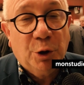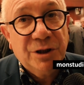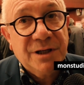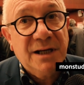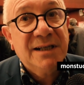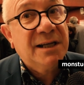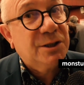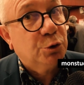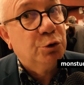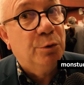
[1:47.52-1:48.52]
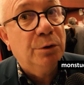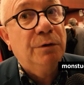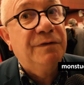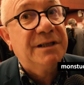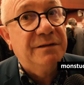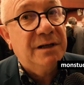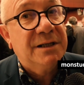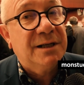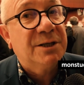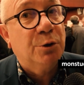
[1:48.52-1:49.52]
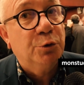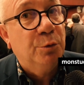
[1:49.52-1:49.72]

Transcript: je retiens les Instants du Monde, le Festival des Instants